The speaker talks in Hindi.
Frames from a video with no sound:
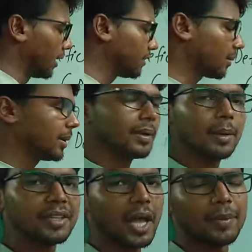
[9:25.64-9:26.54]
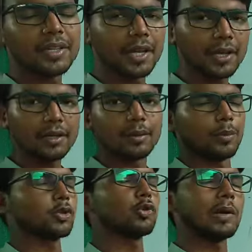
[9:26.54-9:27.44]
इन सभी में विटामिन के
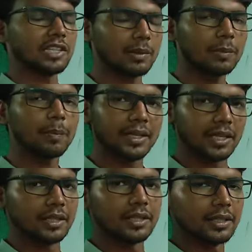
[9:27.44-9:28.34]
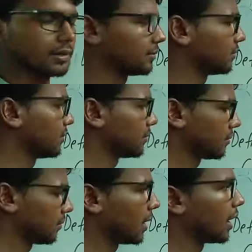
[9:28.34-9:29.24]
प्रचुर मात्रा में पाए जाते हैं
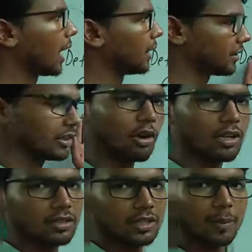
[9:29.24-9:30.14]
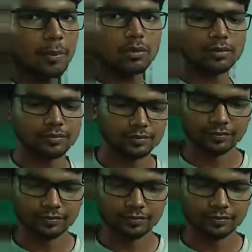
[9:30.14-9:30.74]
इसमें शॉर्ट ले सकते हैं आप लोग